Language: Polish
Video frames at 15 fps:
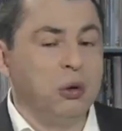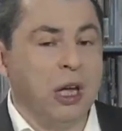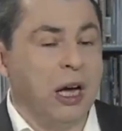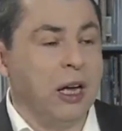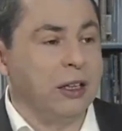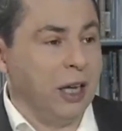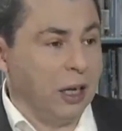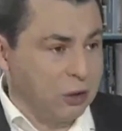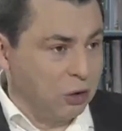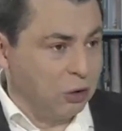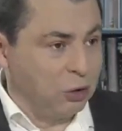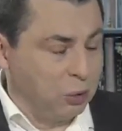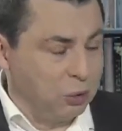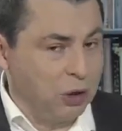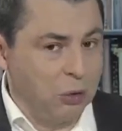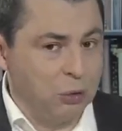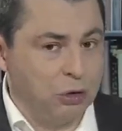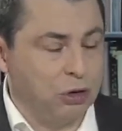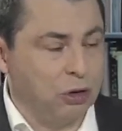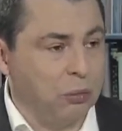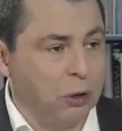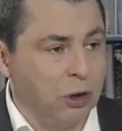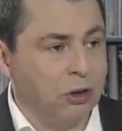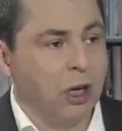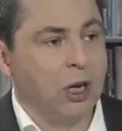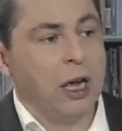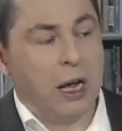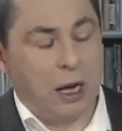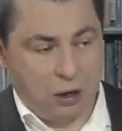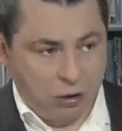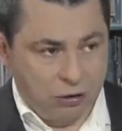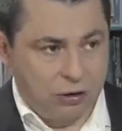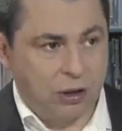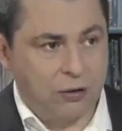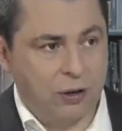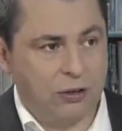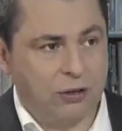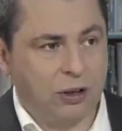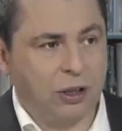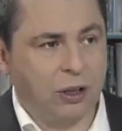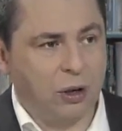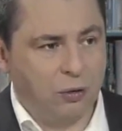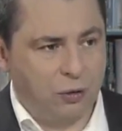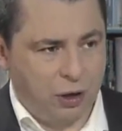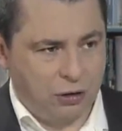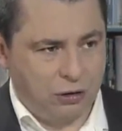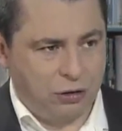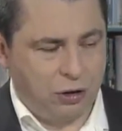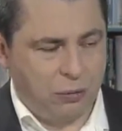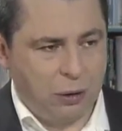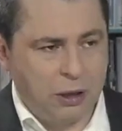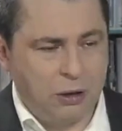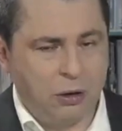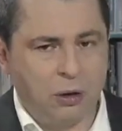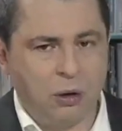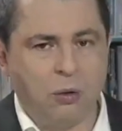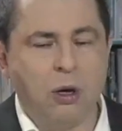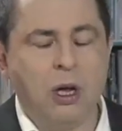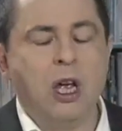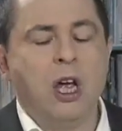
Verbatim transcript: uda? Jak to się tak. uda utrzymać? A konsekwencje tego wreszcie będą.